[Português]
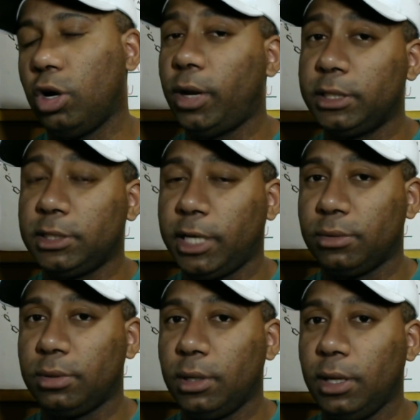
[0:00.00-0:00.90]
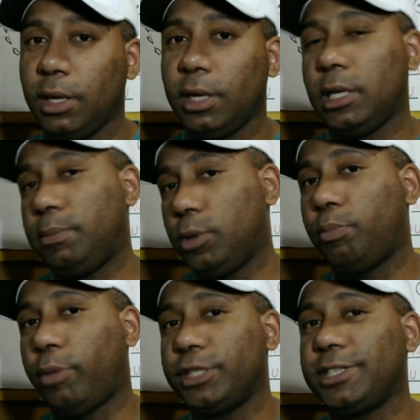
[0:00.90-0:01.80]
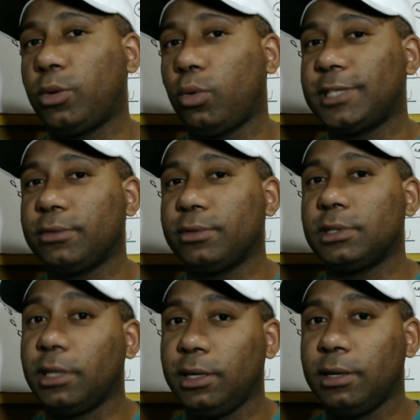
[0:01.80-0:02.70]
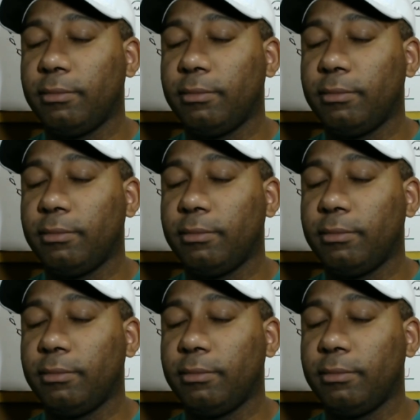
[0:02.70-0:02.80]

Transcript: Ou melhor dizendo, Nibiru pode ter cruzado sim,